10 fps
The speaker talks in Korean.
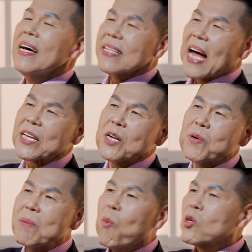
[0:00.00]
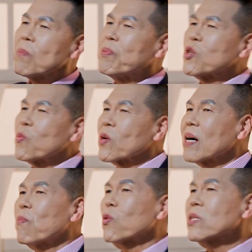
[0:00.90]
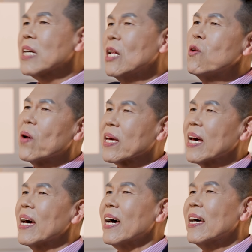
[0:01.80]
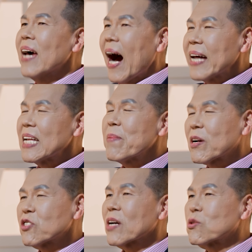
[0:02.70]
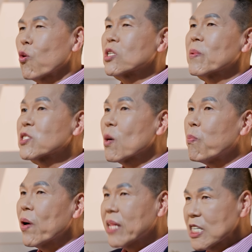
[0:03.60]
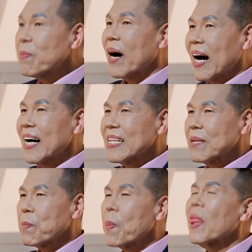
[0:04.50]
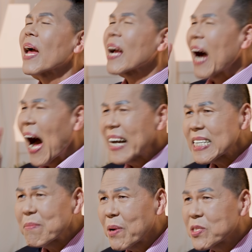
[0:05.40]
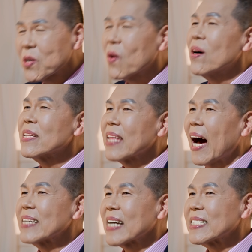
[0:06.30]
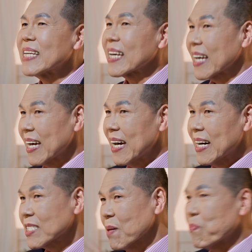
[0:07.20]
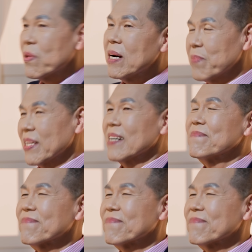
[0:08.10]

당연히 우리 모든 피조물과 모든 인류에게 하나님의 크신과 좋으심을 선포해야 되지만 가장 먼저 나 자신에게 선포해야 합니다.